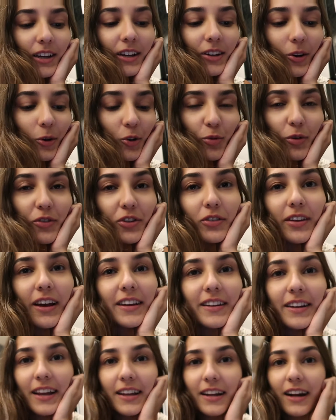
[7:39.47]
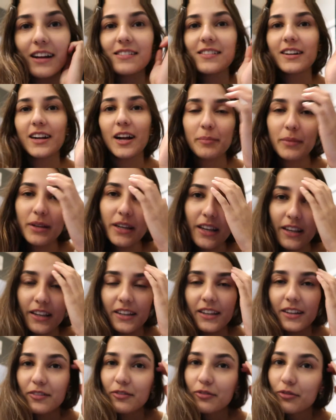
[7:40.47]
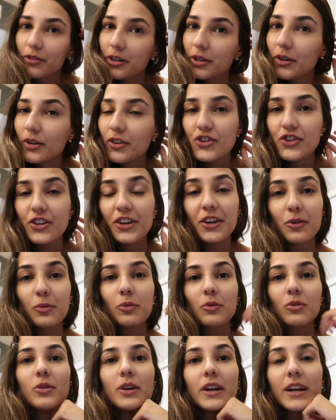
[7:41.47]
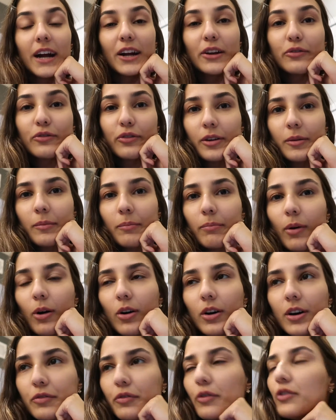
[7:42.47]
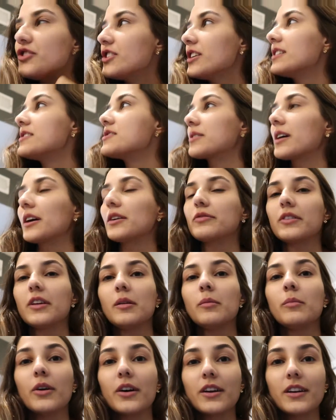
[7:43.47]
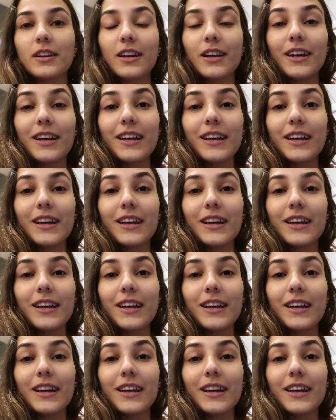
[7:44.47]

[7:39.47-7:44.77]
Eu, a última vez que eu saí daqui da casa da Camille foi o dia que o Ricardo foi embora. Foi um dia antes que o Ricardo foi embora.